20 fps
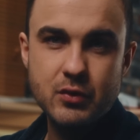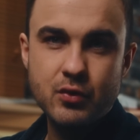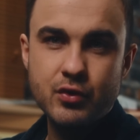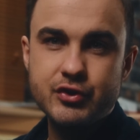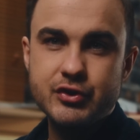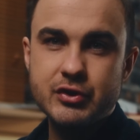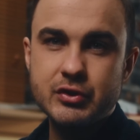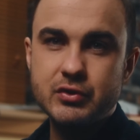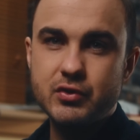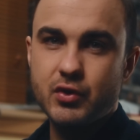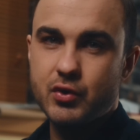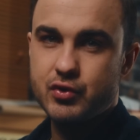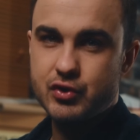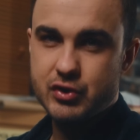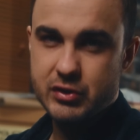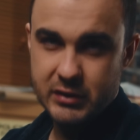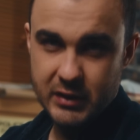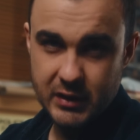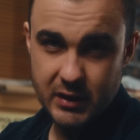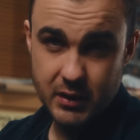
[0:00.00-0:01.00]
очень
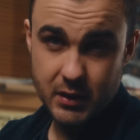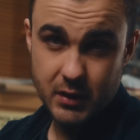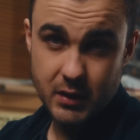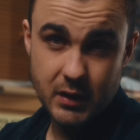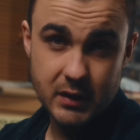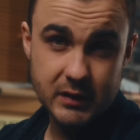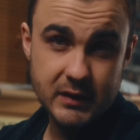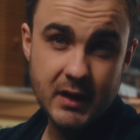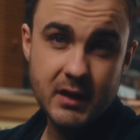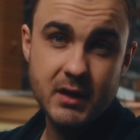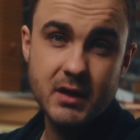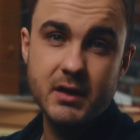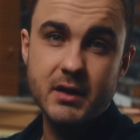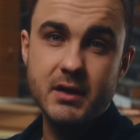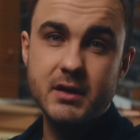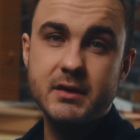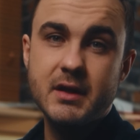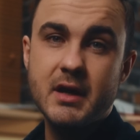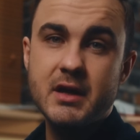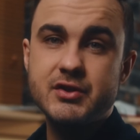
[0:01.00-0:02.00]
дружны и так
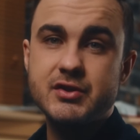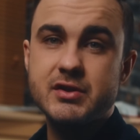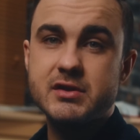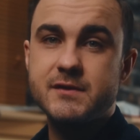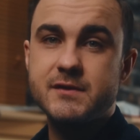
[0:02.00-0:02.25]
или иначе